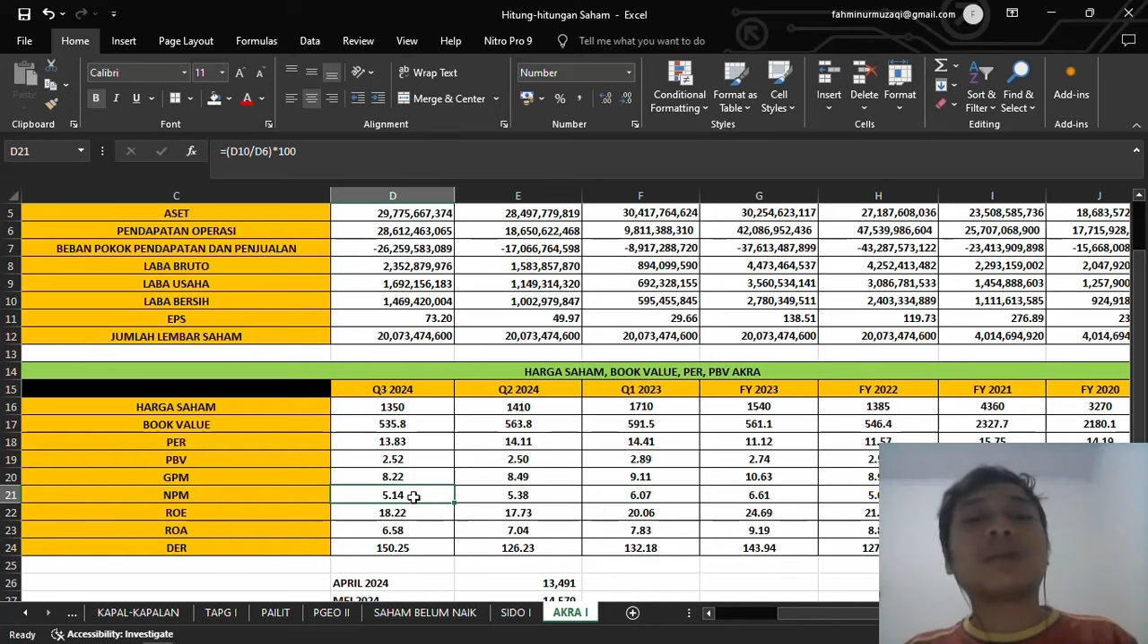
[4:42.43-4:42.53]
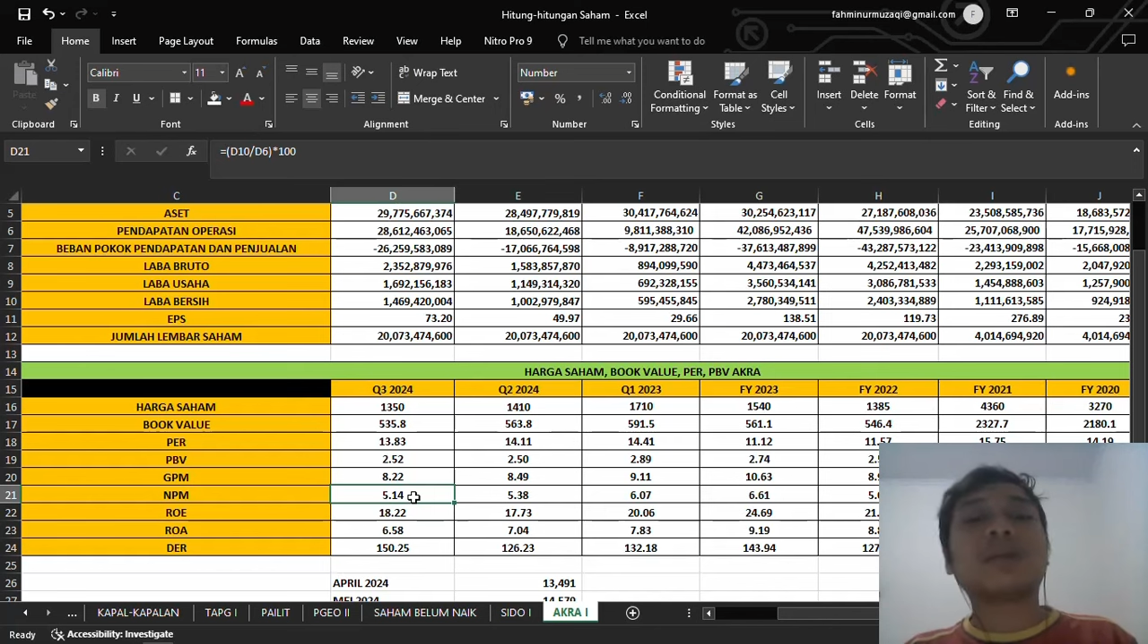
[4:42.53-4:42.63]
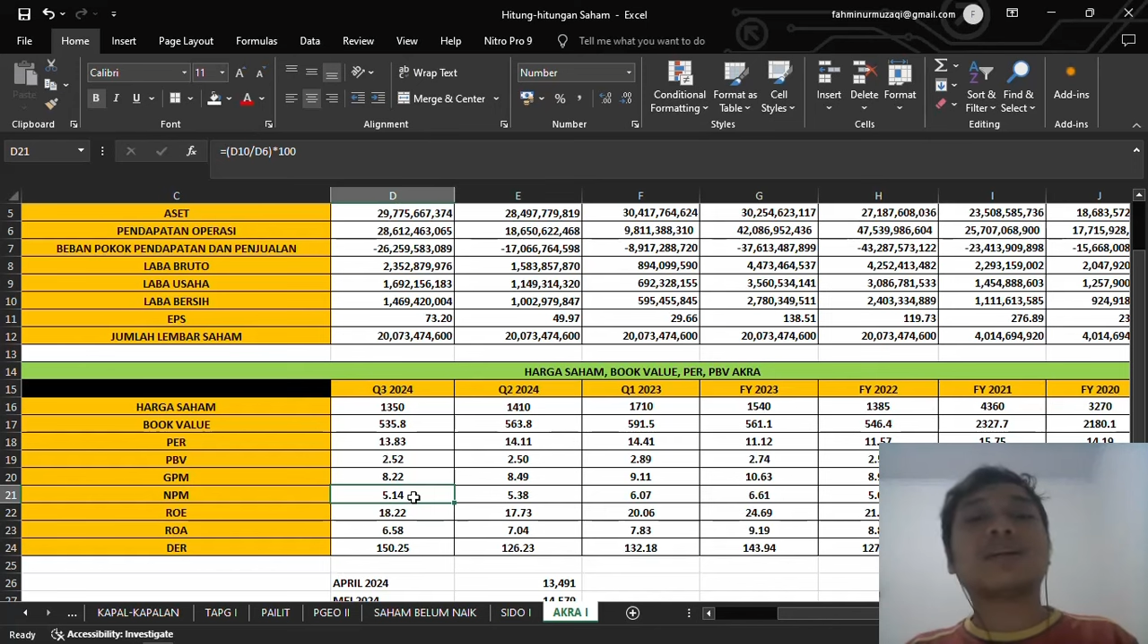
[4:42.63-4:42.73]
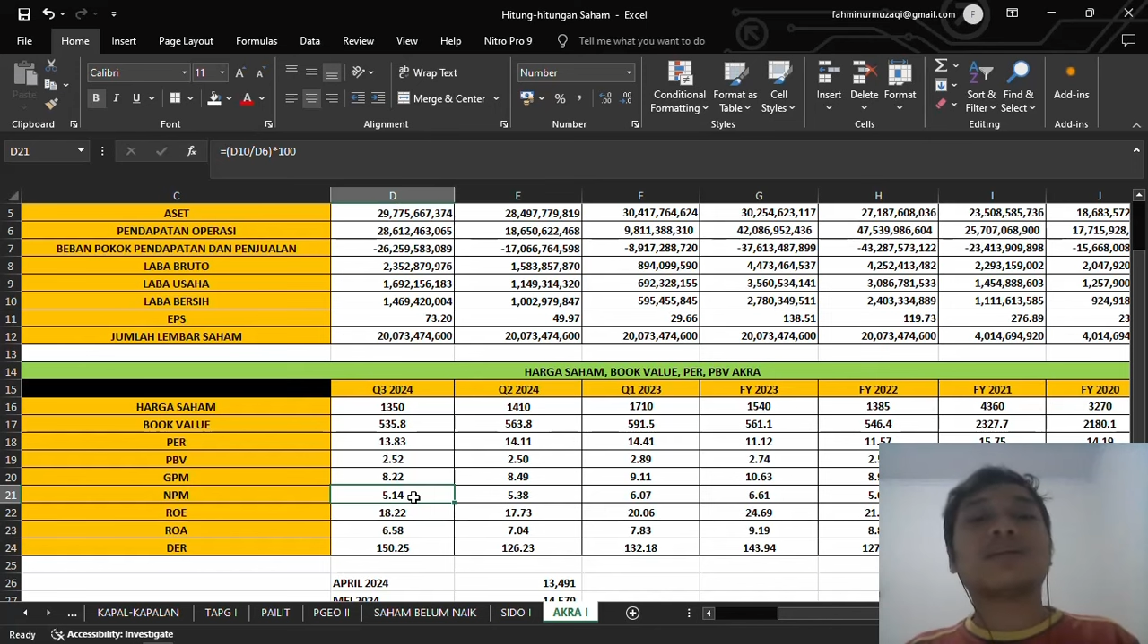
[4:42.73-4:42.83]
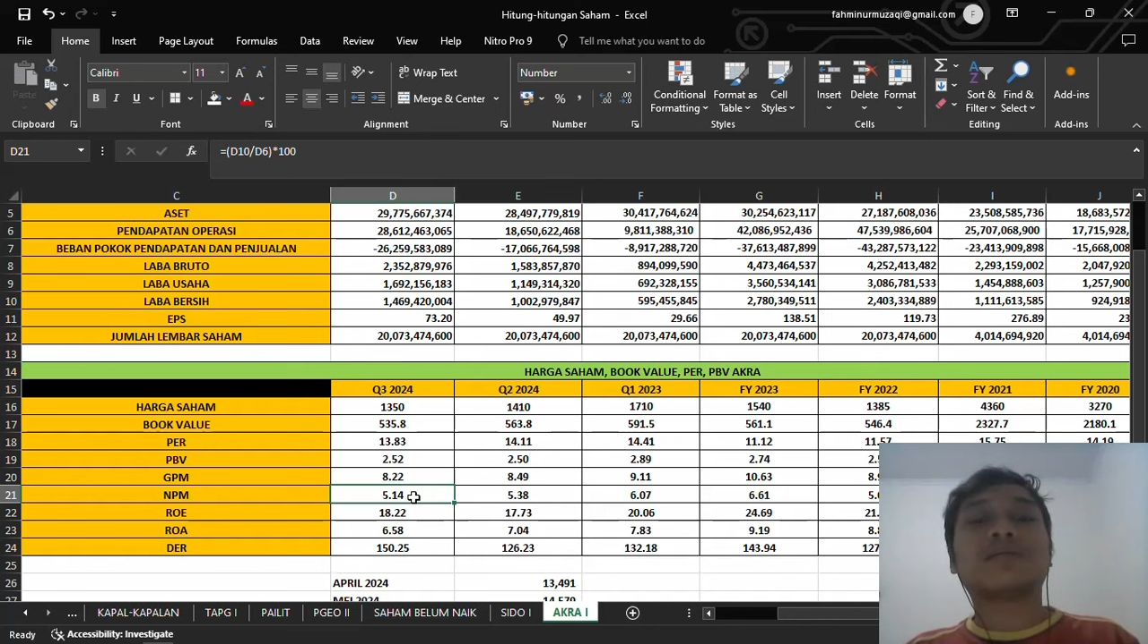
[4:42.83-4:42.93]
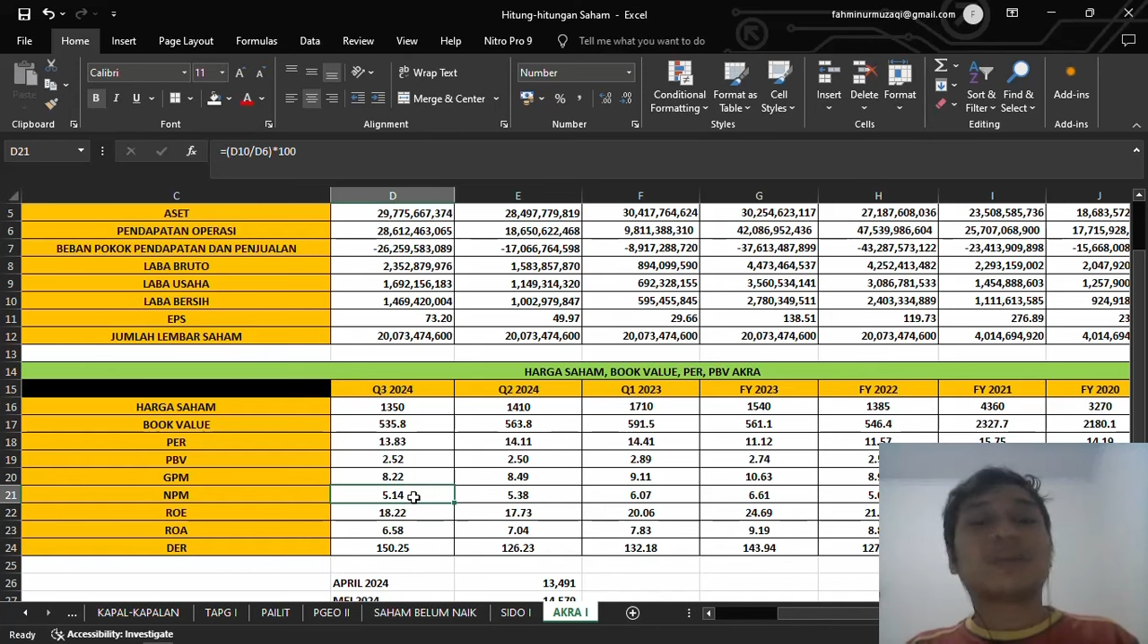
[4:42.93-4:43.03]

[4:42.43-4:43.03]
Cuman